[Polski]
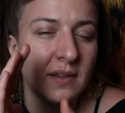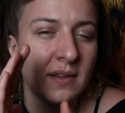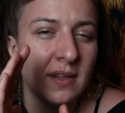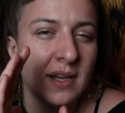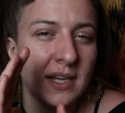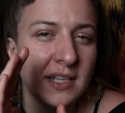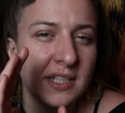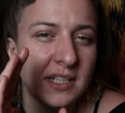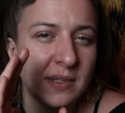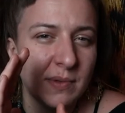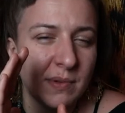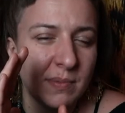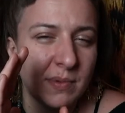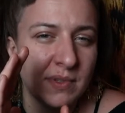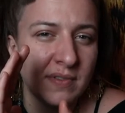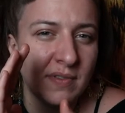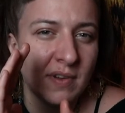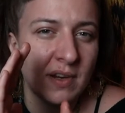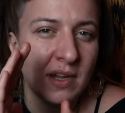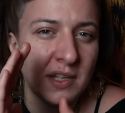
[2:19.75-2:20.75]
Daję sobie
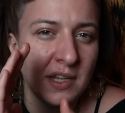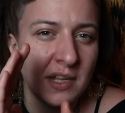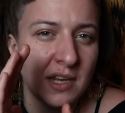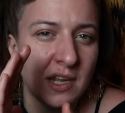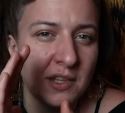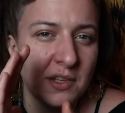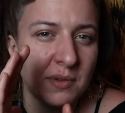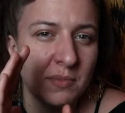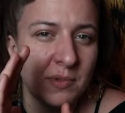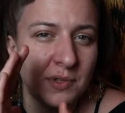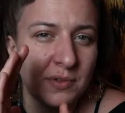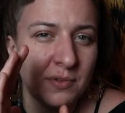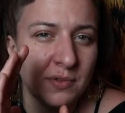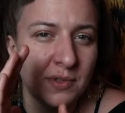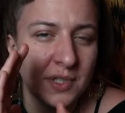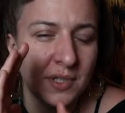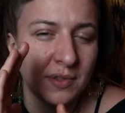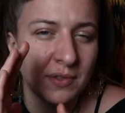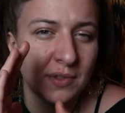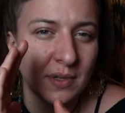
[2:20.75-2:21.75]
pozwolenie na to, by
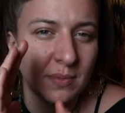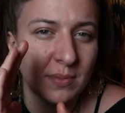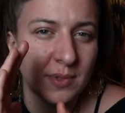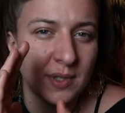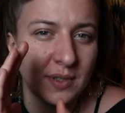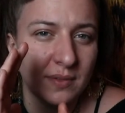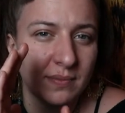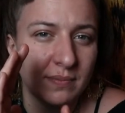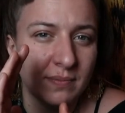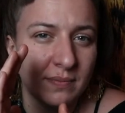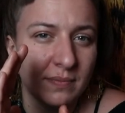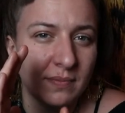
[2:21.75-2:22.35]
czuć się dobrze.